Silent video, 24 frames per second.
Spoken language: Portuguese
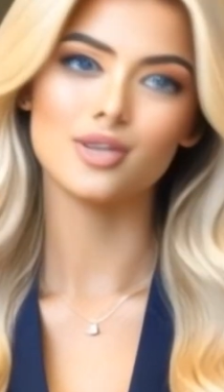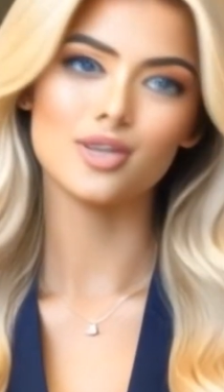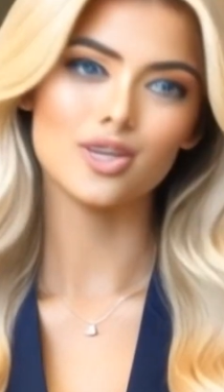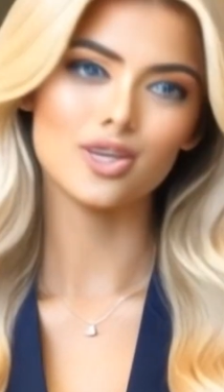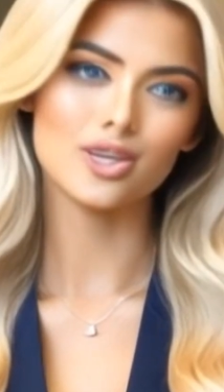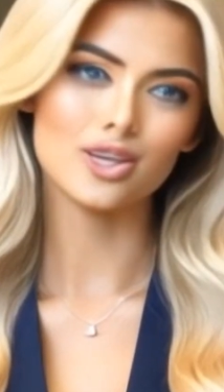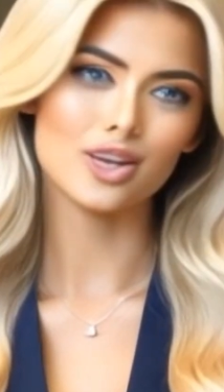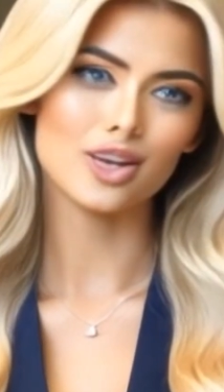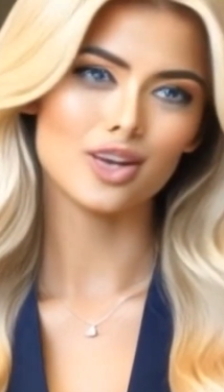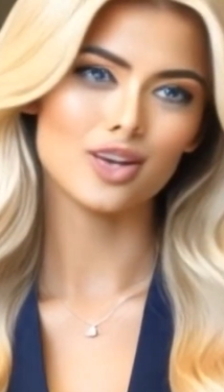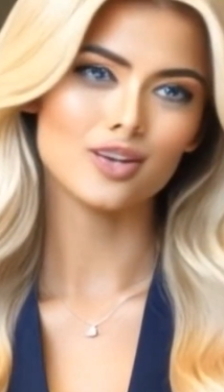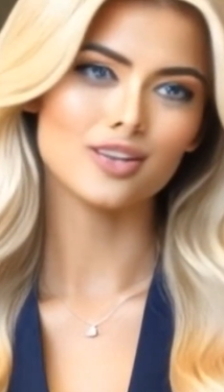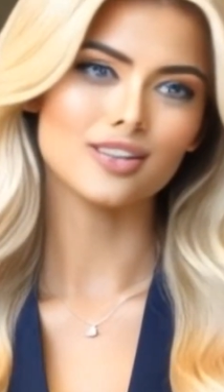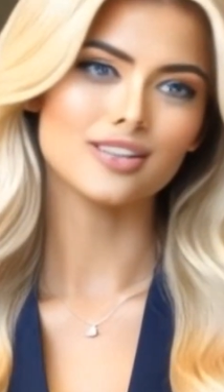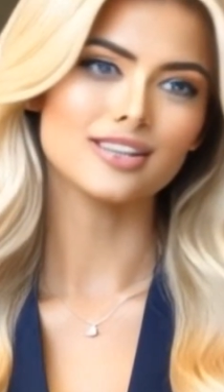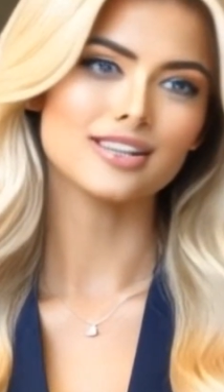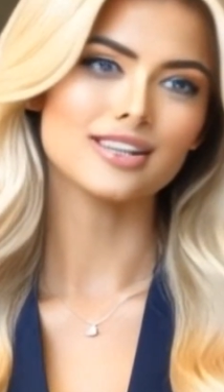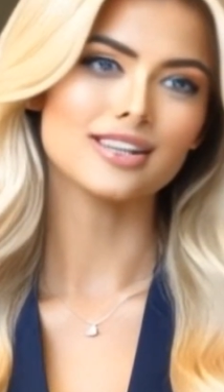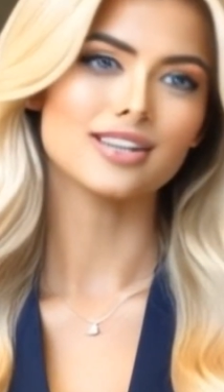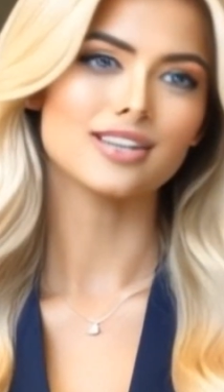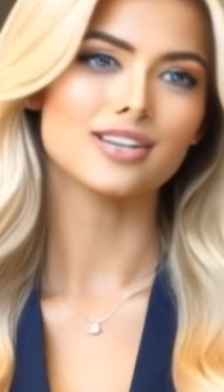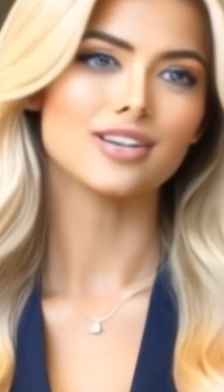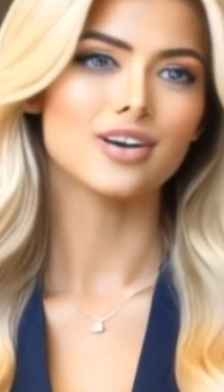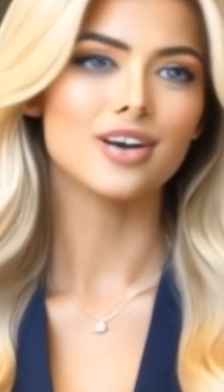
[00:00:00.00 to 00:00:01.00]
como gerente
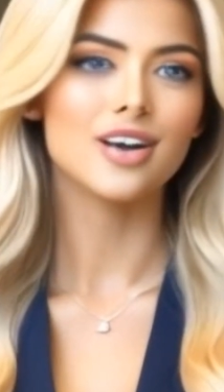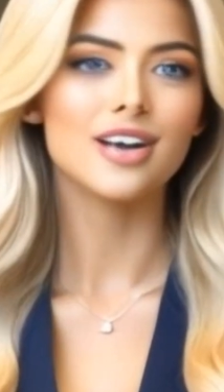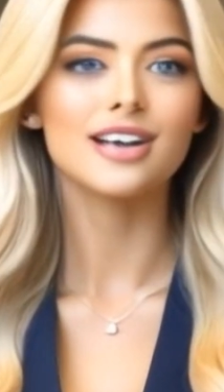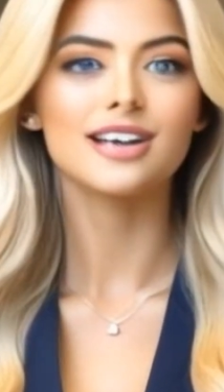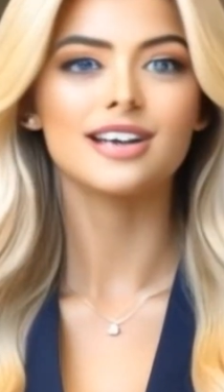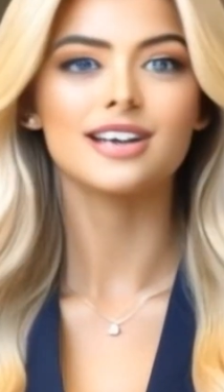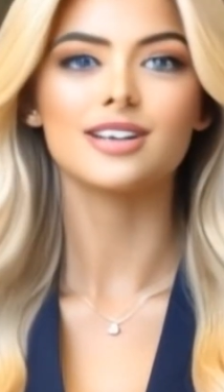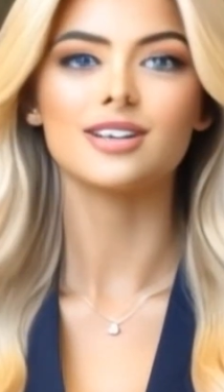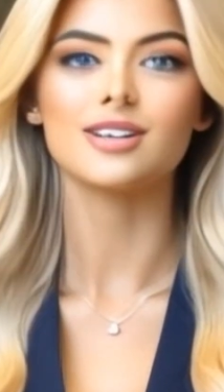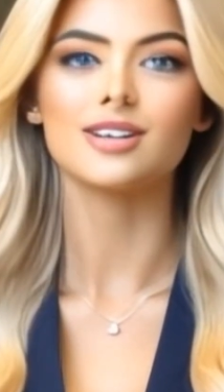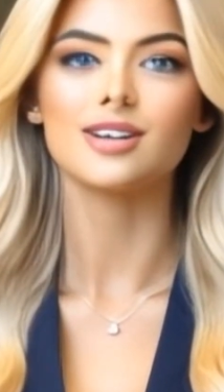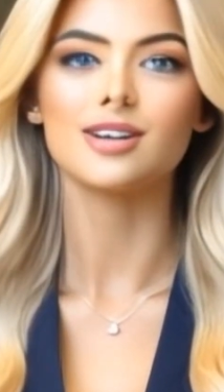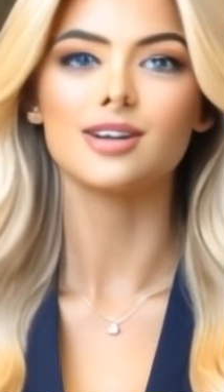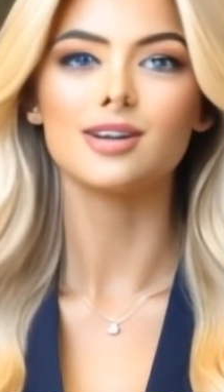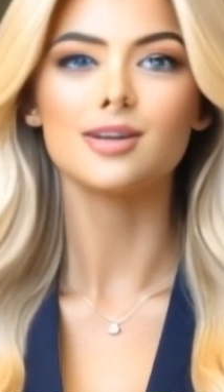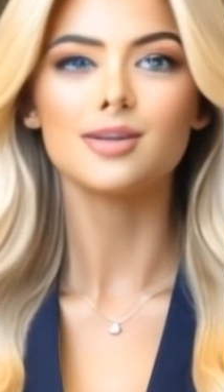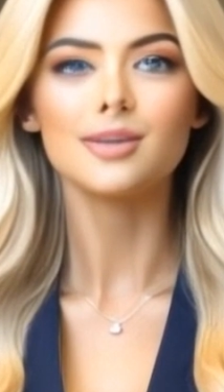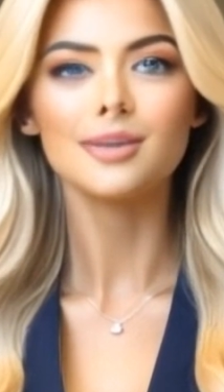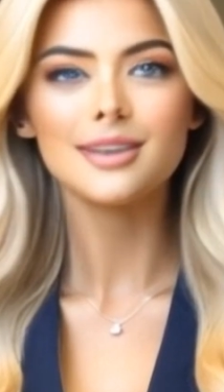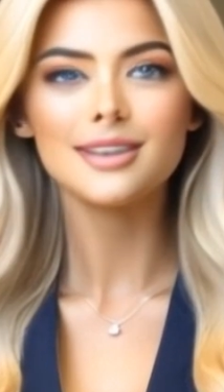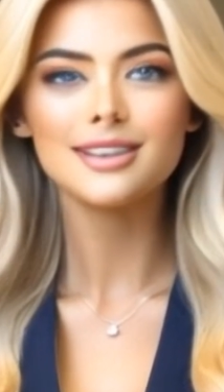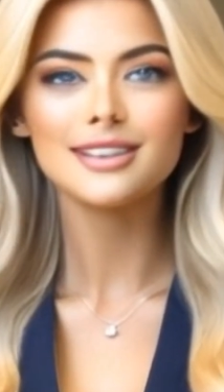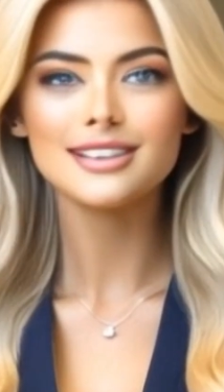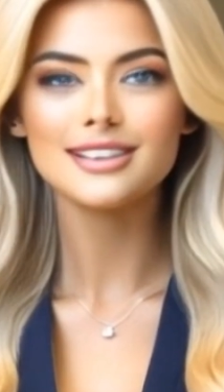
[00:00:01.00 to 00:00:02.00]
de marketing em uma
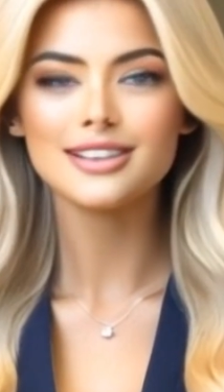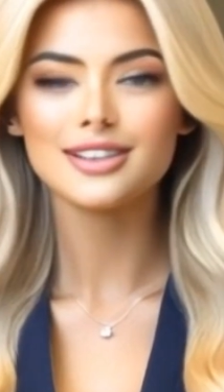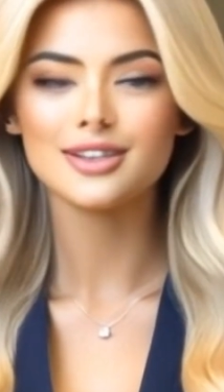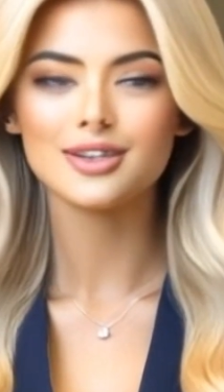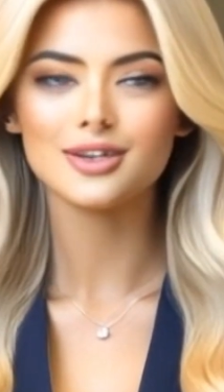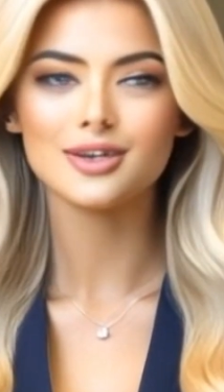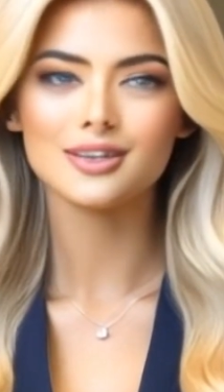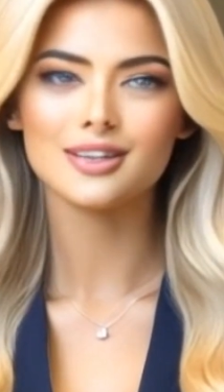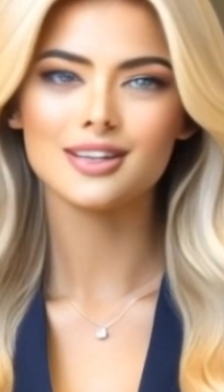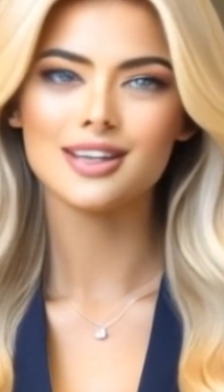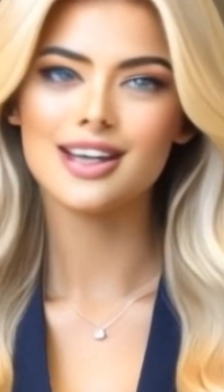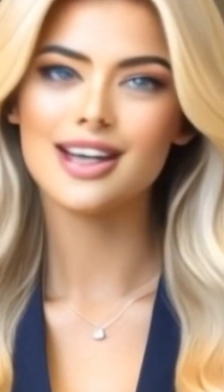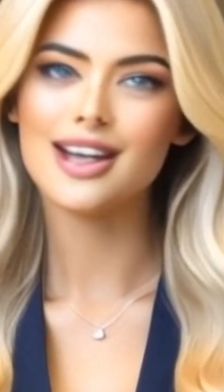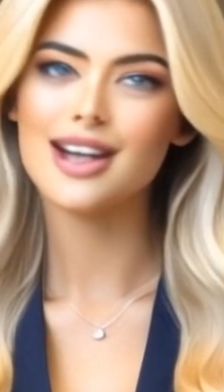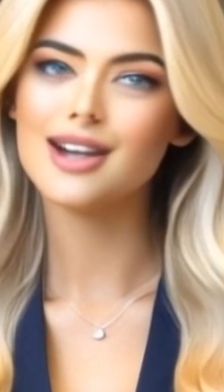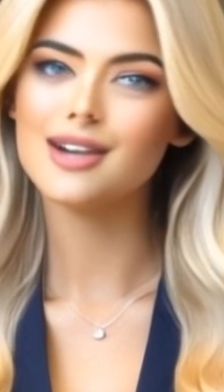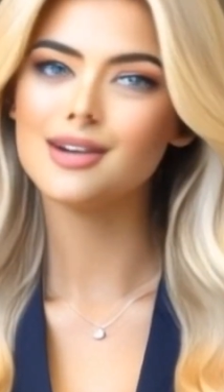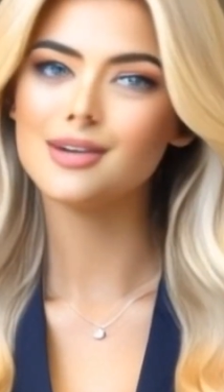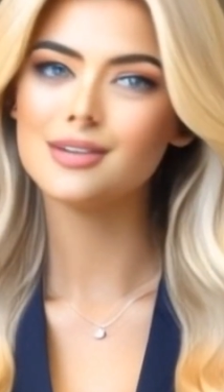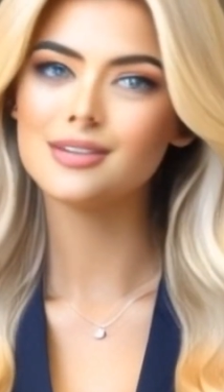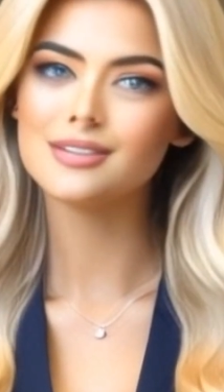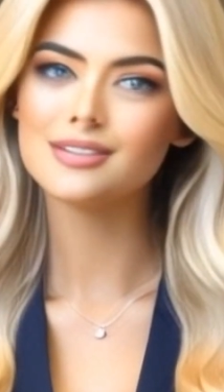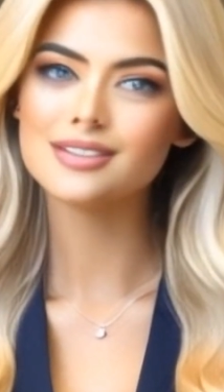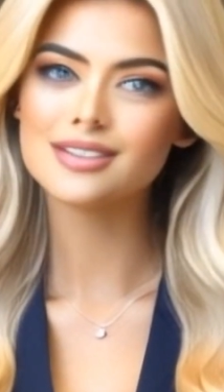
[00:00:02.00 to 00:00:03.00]
empresa de
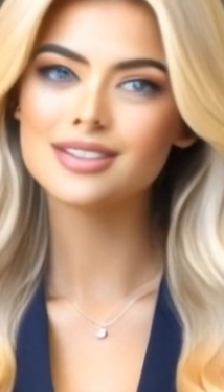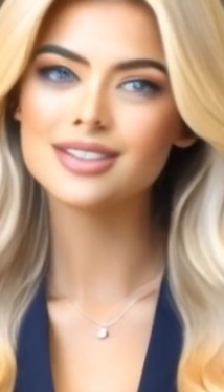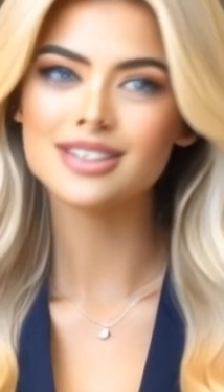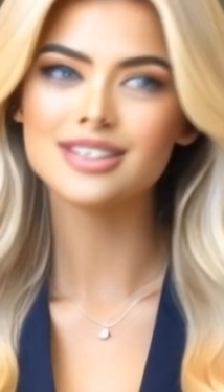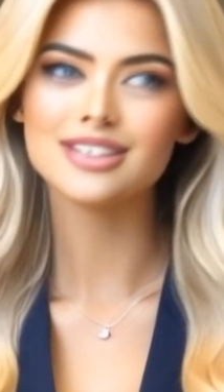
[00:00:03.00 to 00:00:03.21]
tecnologia.